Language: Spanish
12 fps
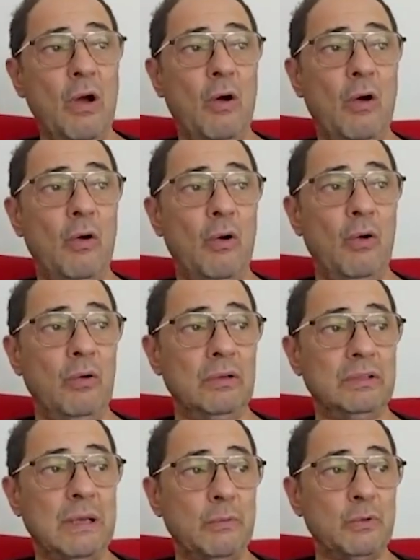o
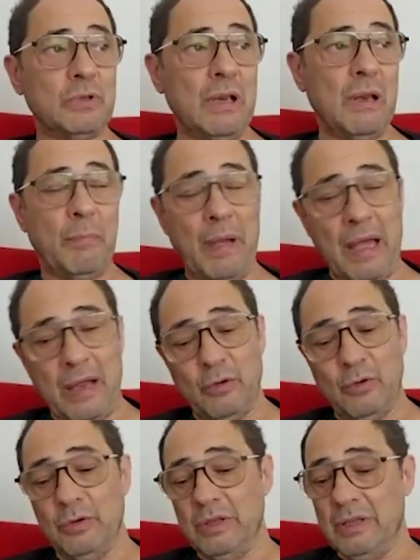estamos en el
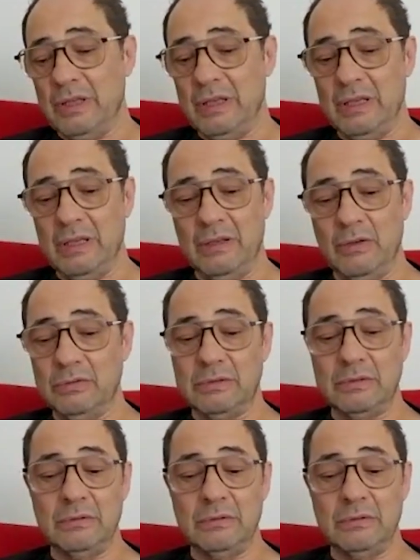paro y nos,